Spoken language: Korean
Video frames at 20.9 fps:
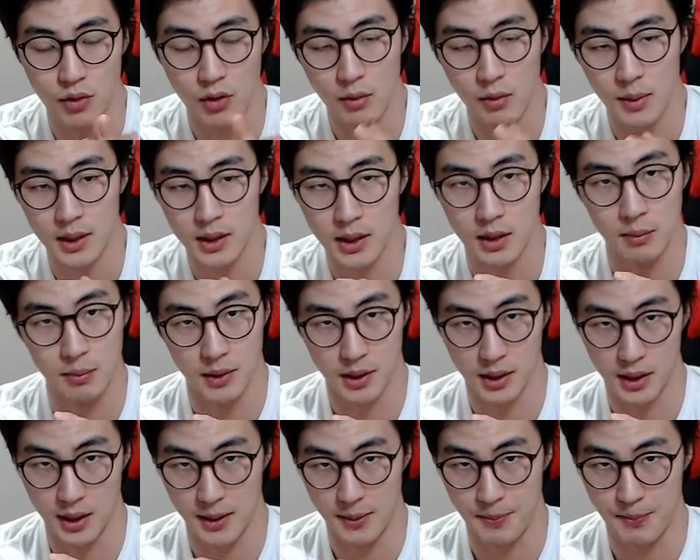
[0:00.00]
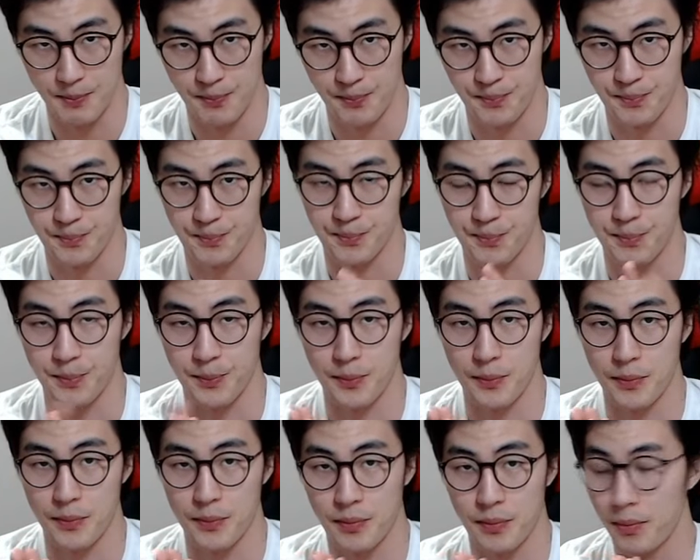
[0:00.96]
위험한 일입니다.
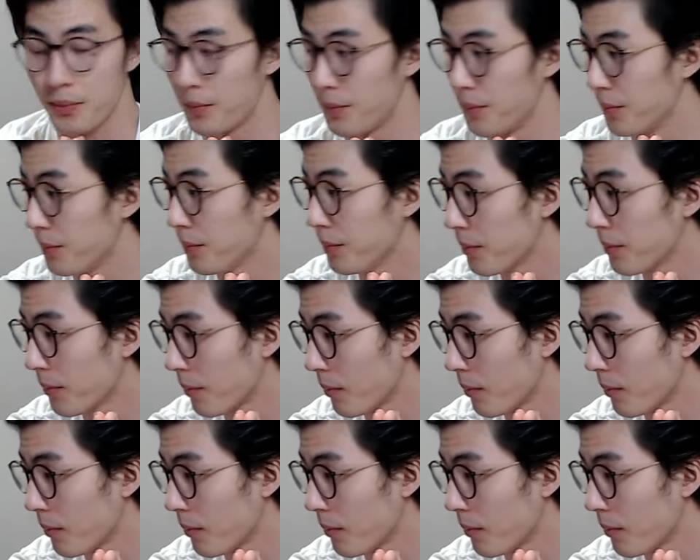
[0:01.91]
왜요? 응?